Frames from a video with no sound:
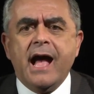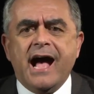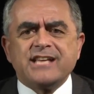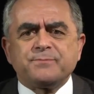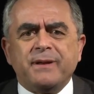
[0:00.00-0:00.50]

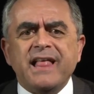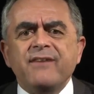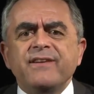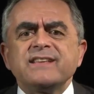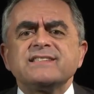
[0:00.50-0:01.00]
As
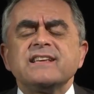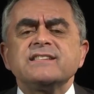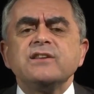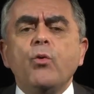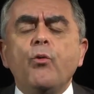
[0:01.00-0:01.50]
palavras
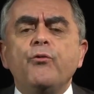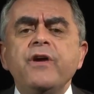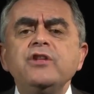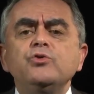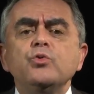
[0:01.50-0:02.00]
são o
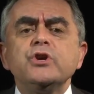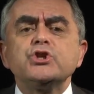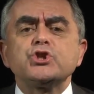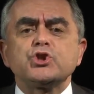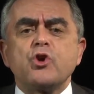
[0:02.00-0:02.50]
vento que
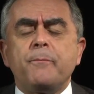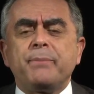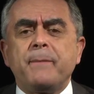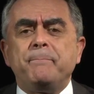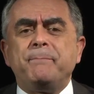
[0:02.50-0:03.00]

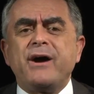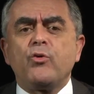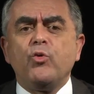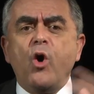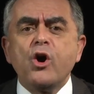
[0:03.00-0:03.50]
sopra para
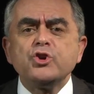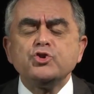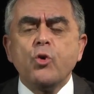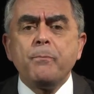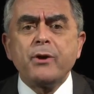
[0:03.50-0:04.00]
o
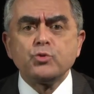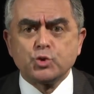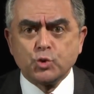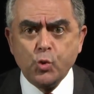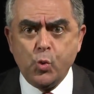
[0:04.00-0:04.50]
norte ou para o
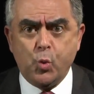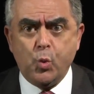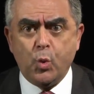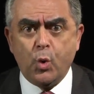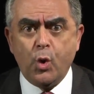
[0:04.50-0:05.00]
sul,
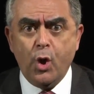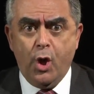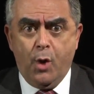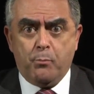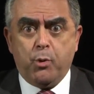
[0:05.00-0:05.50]

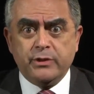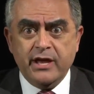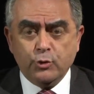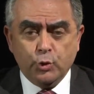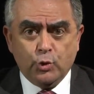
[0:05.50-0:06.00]

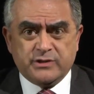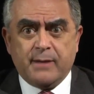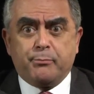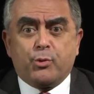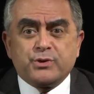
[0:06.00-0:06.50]
podendo nos
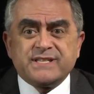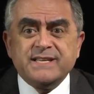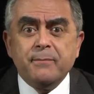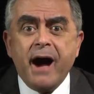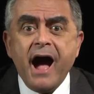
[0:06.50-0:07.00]

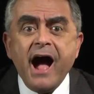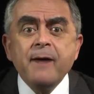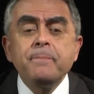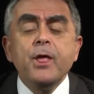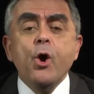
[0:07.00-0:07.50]

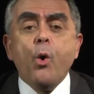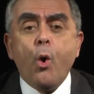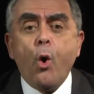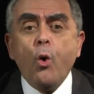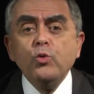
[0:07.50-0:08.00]
aproximar
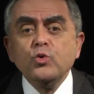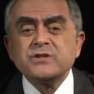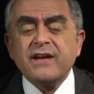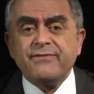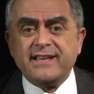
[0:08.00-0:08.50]
ou
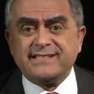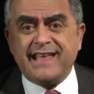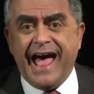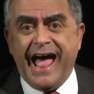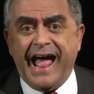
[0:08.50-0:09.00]
nos
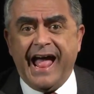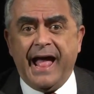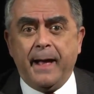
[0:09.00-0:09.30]
afastar.